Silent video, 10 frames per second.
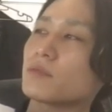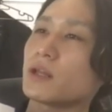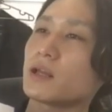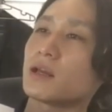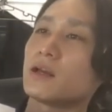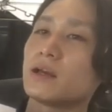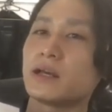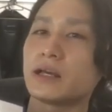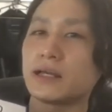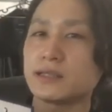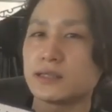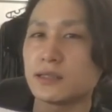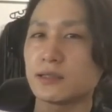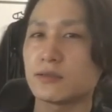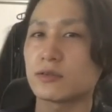で
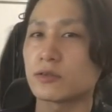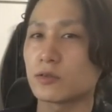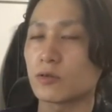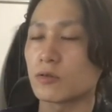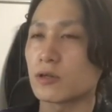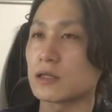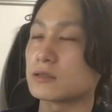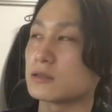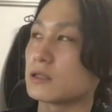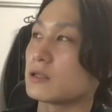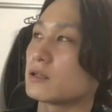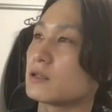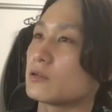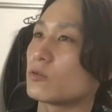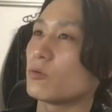エーシーエル っていう用語はですね、
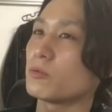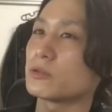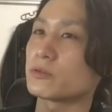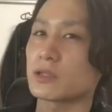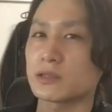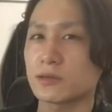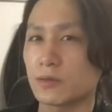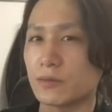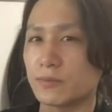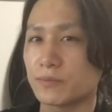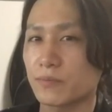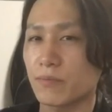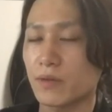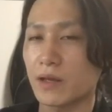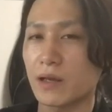えっと、主にふたつの、
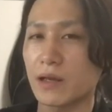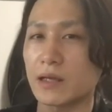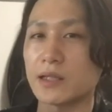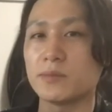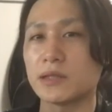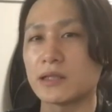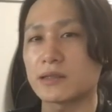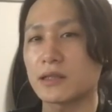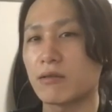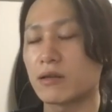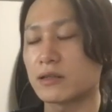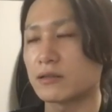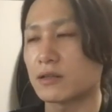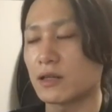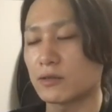えー、意味で使われ
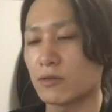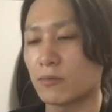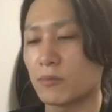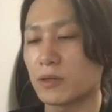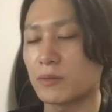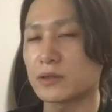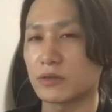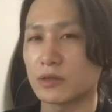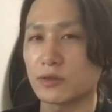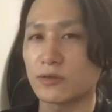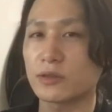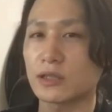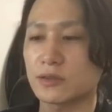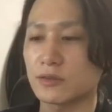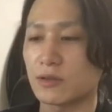ているかなと思いますので、そのふ
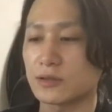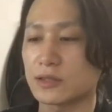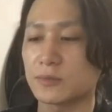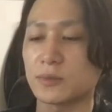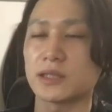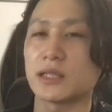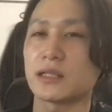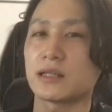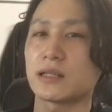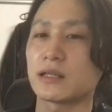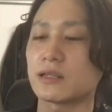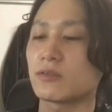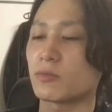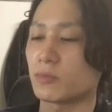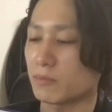たつを説明していきたいな
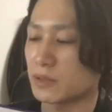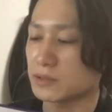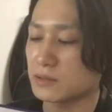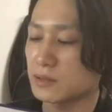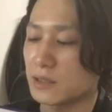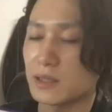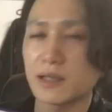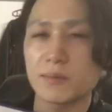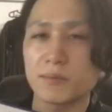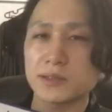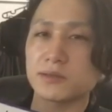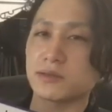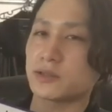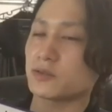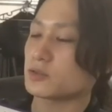と思います。ま
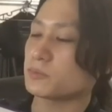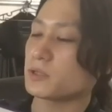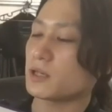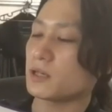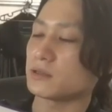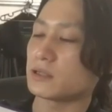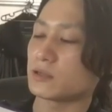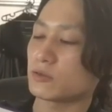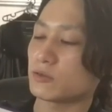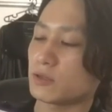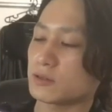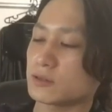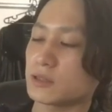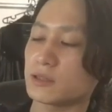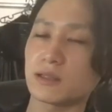ずひとつめが
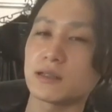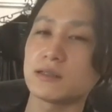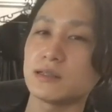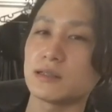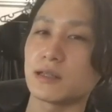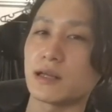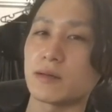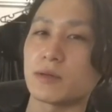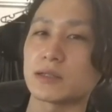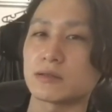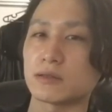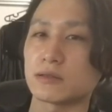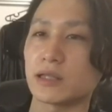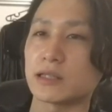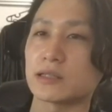ネットワーク設定に、えー、まつわ
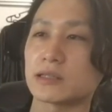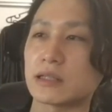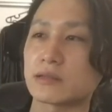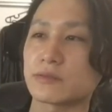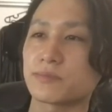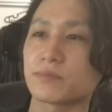る エーシーエル、